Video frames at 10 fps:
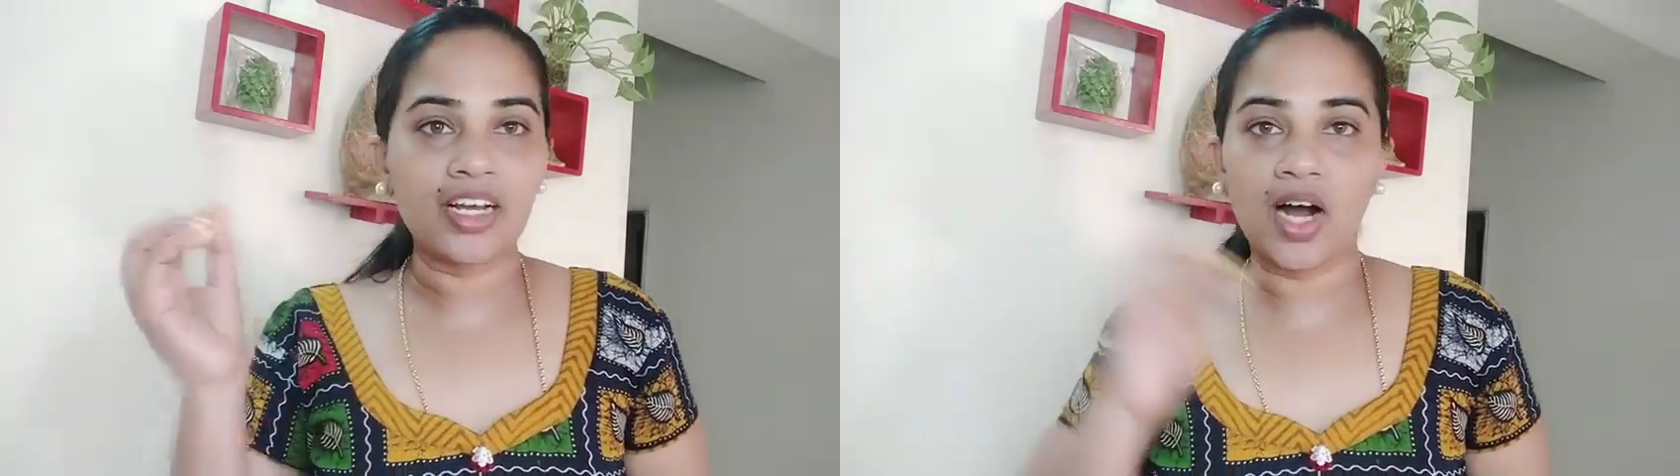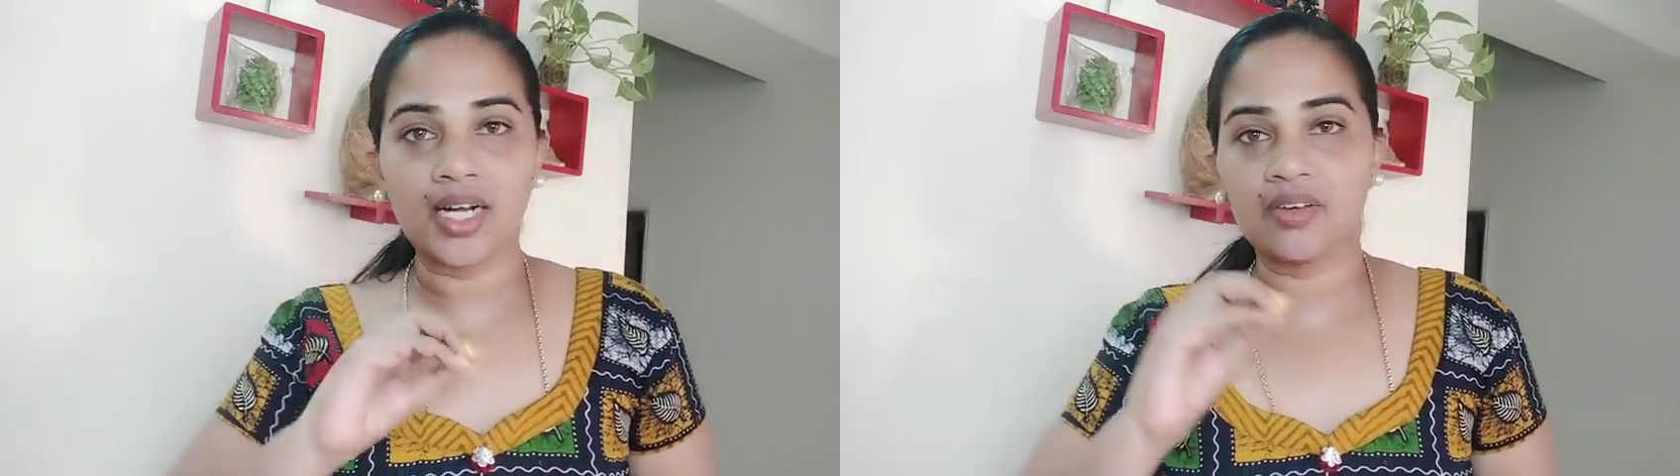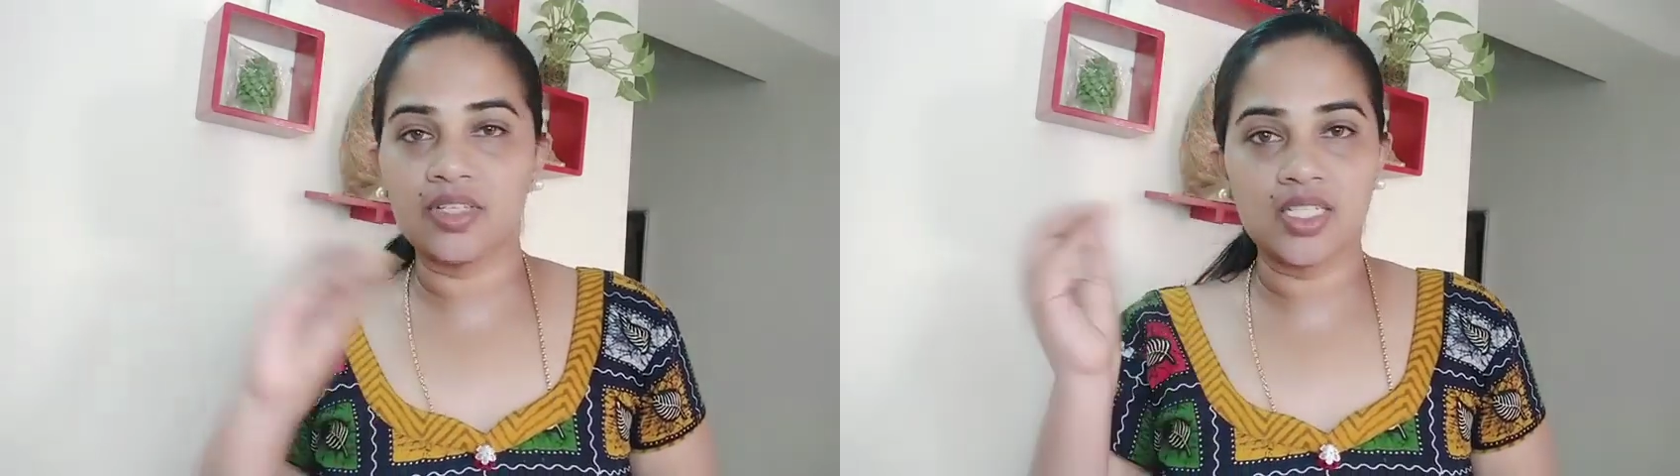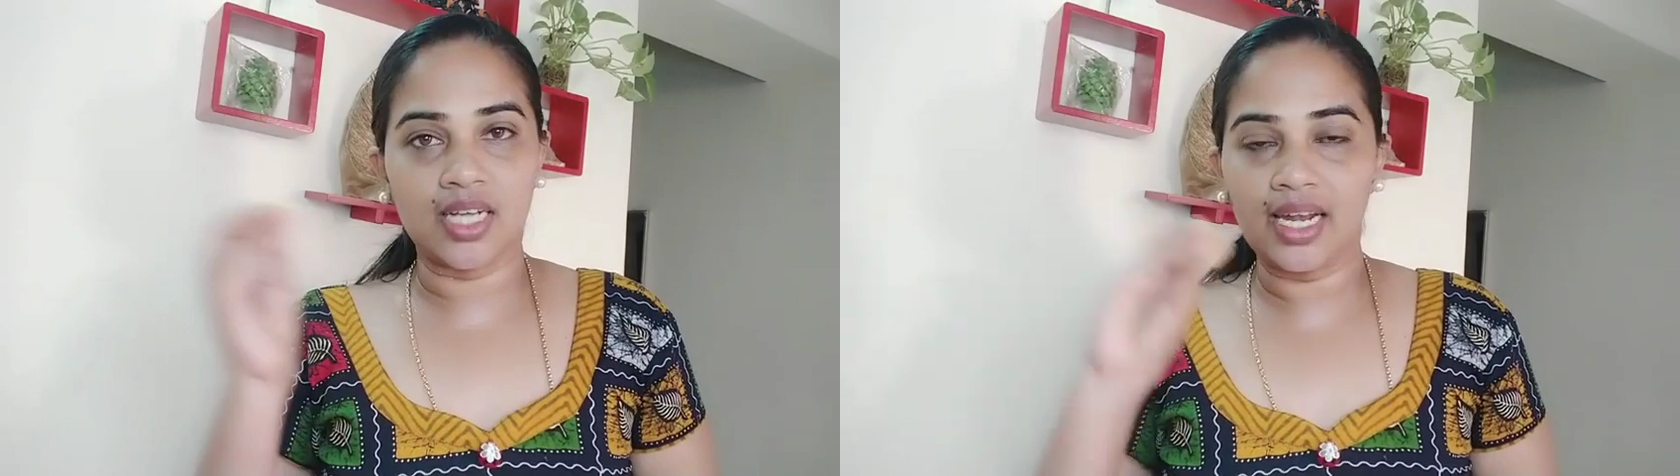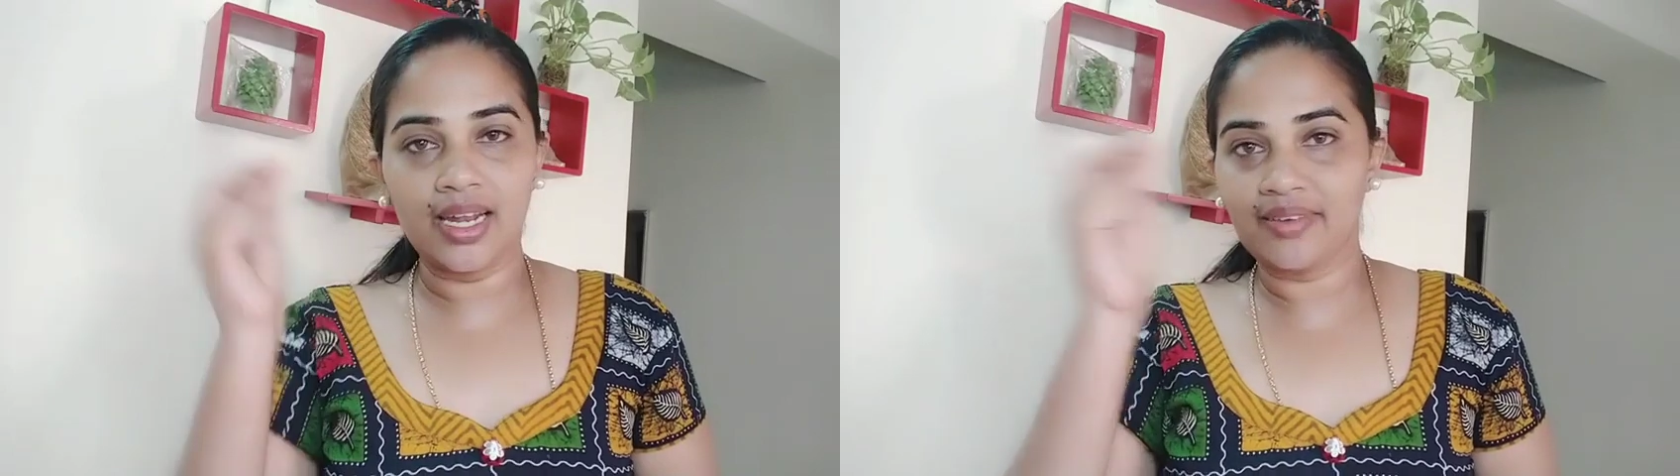காட்டன் வச்சு
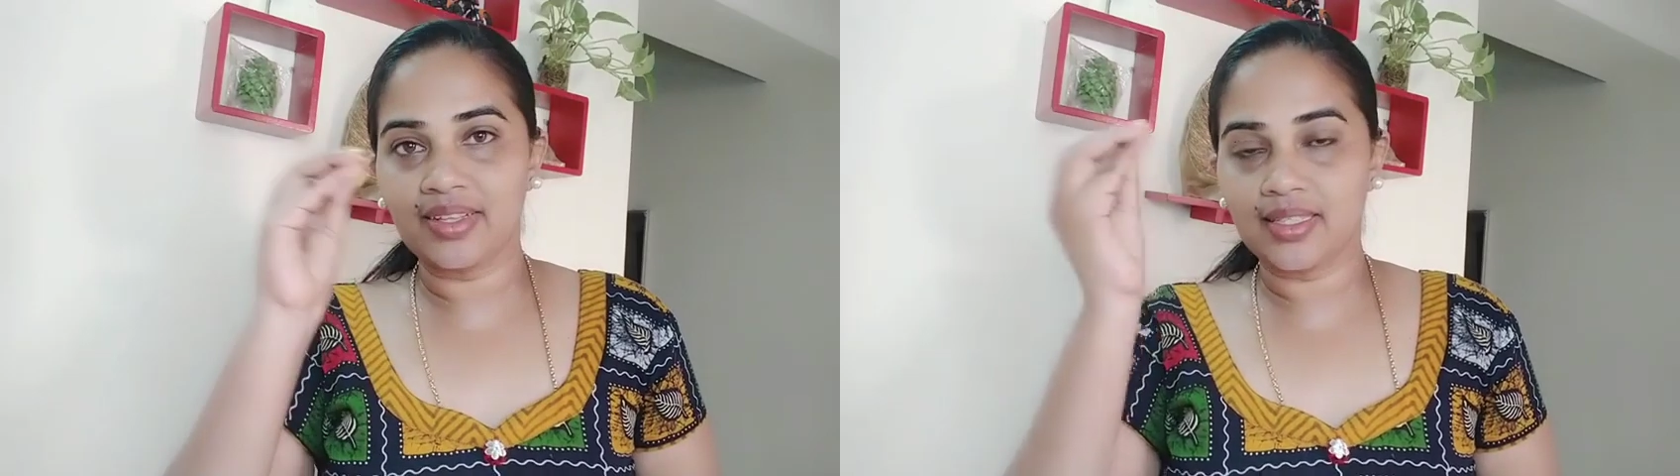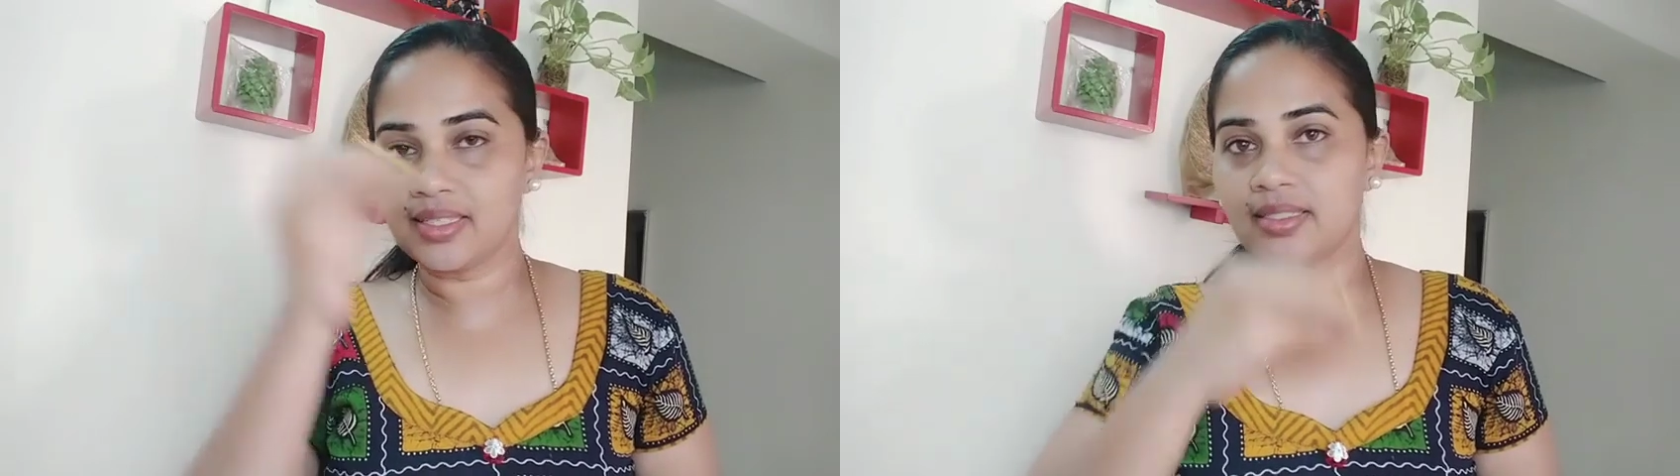நல்லா வந்து